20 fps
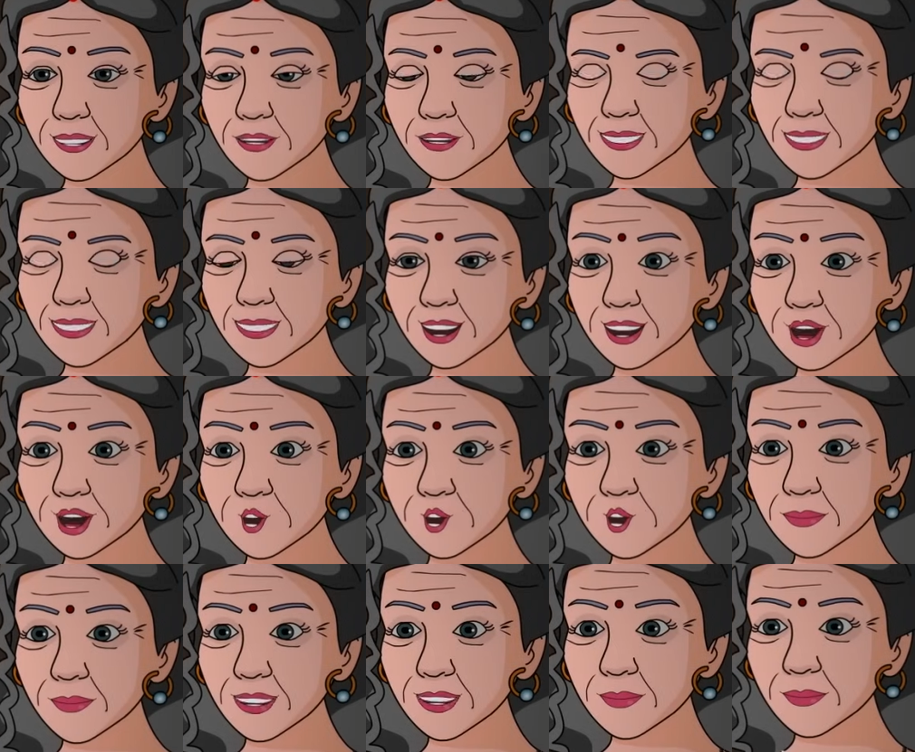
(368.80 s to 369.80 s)
लेकिन वेकिन
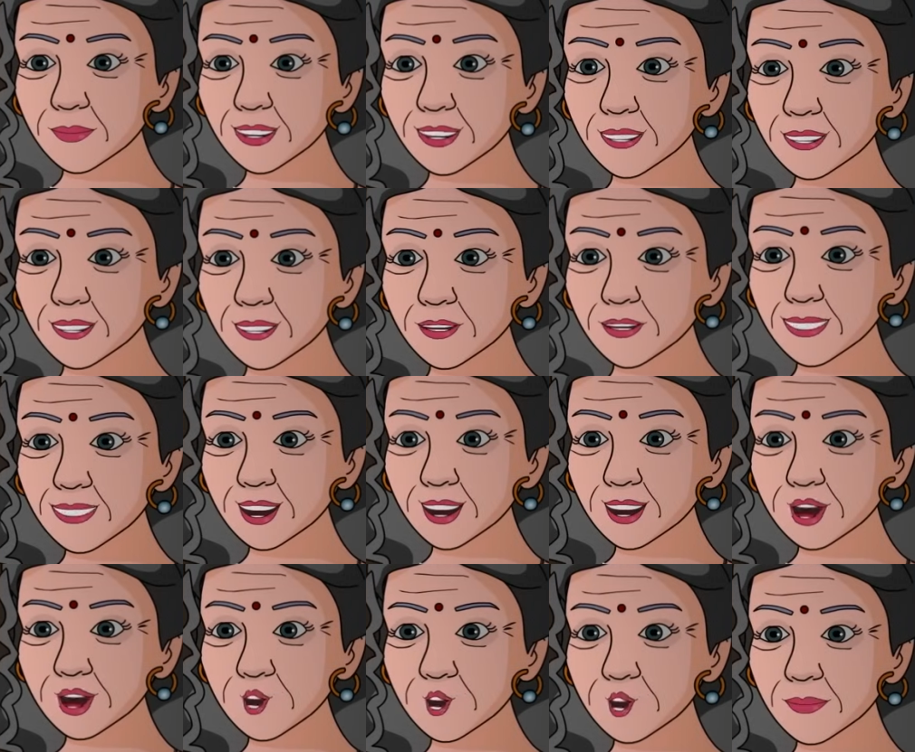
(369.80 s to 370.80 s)
कुछ नहीं जो मैंने
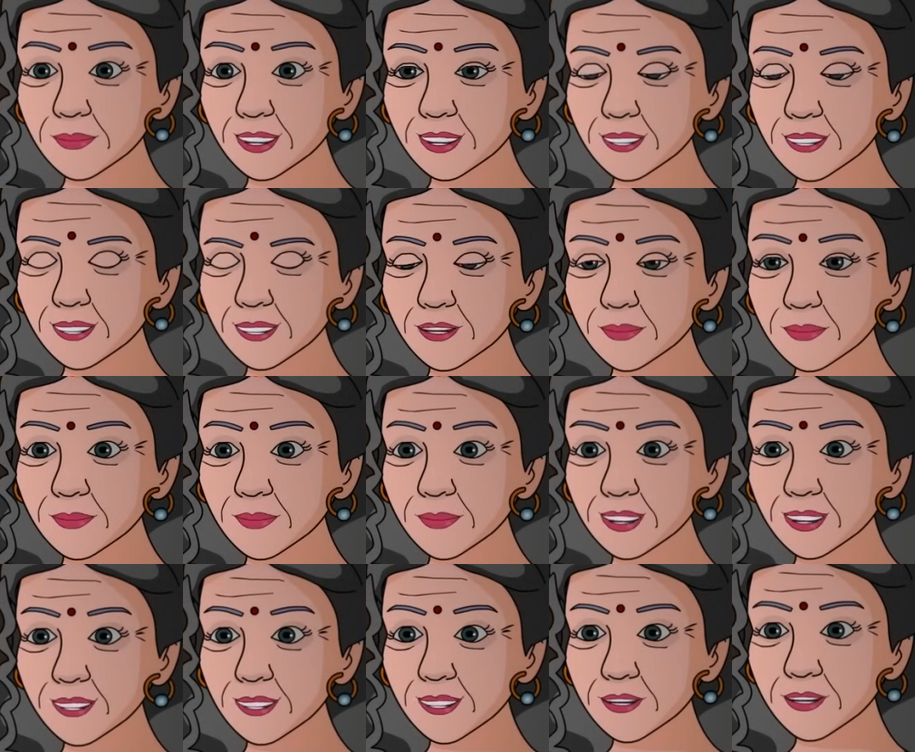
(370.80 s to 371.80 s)
कह दिया सो कह दिया
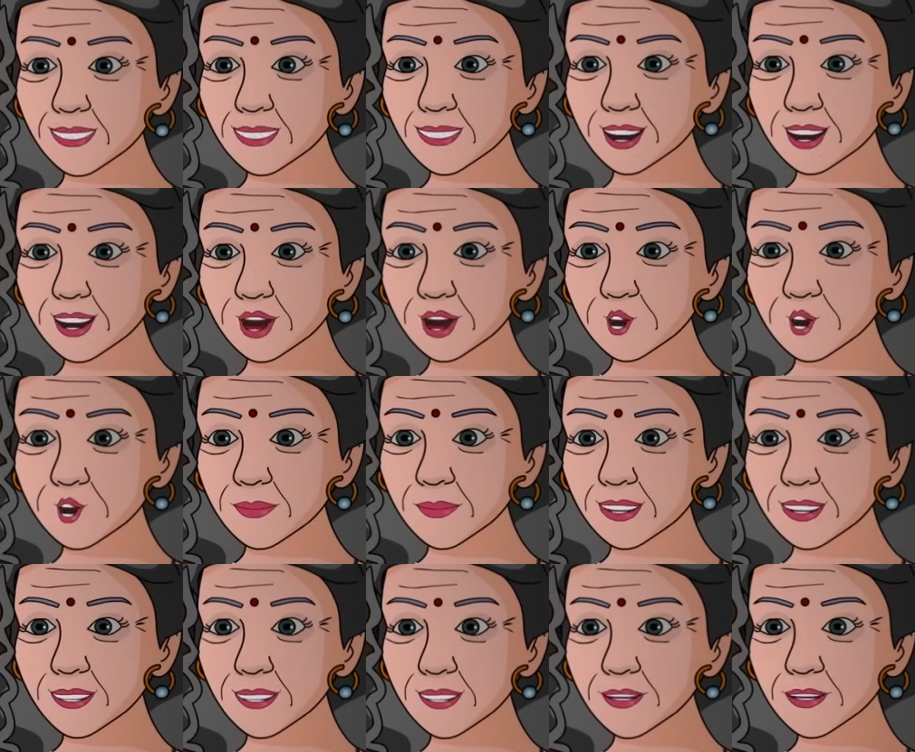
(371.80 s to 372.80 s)
मानवी की शादी
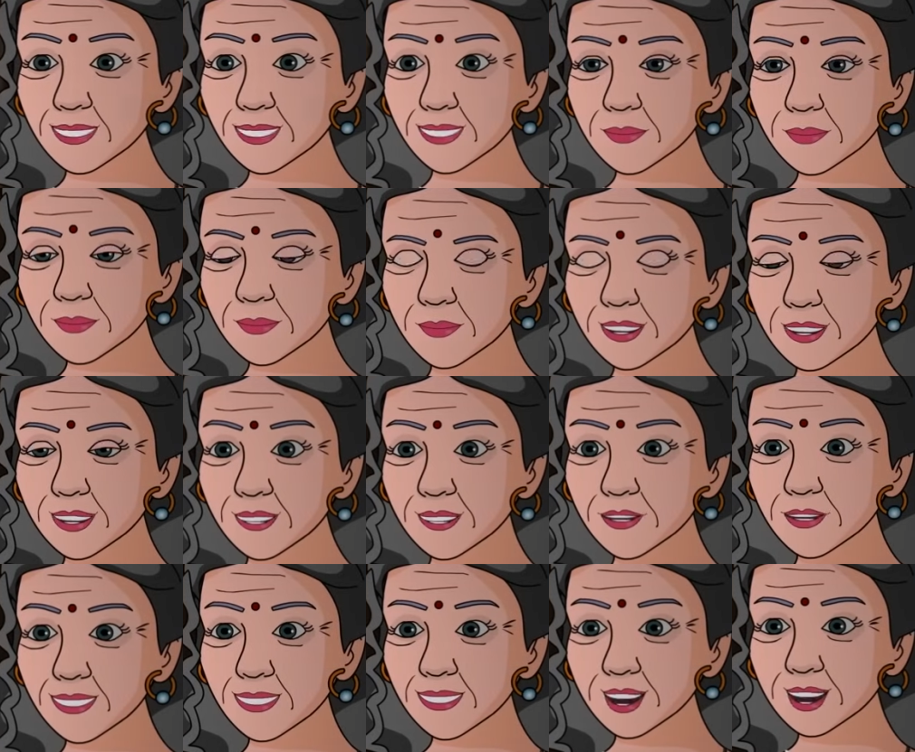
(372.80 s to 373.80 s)
उसी घर में होगी
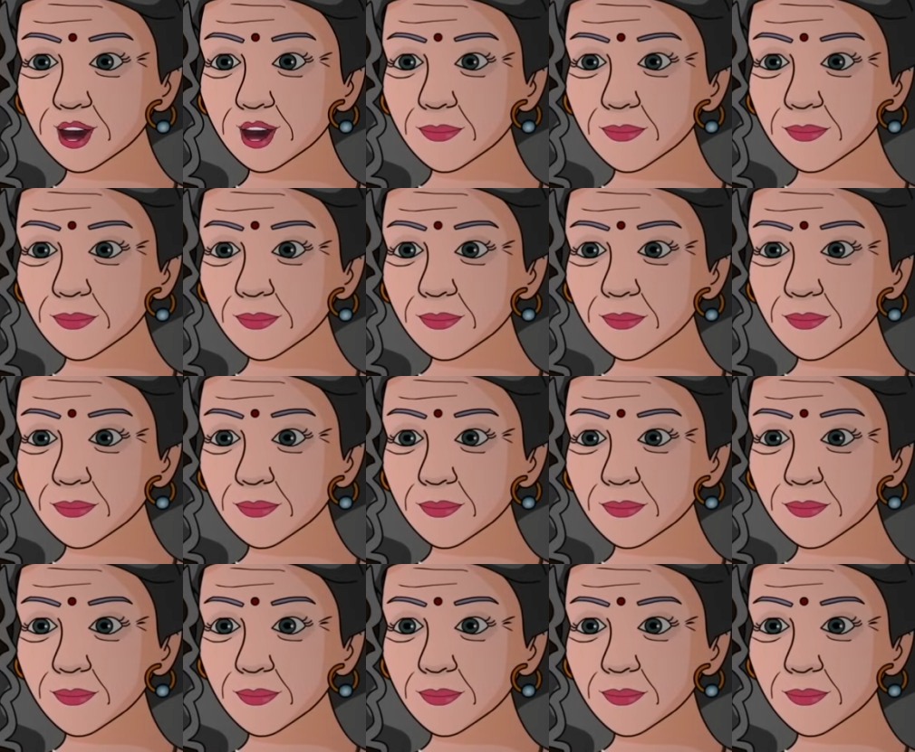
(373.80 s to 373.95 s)
माधव के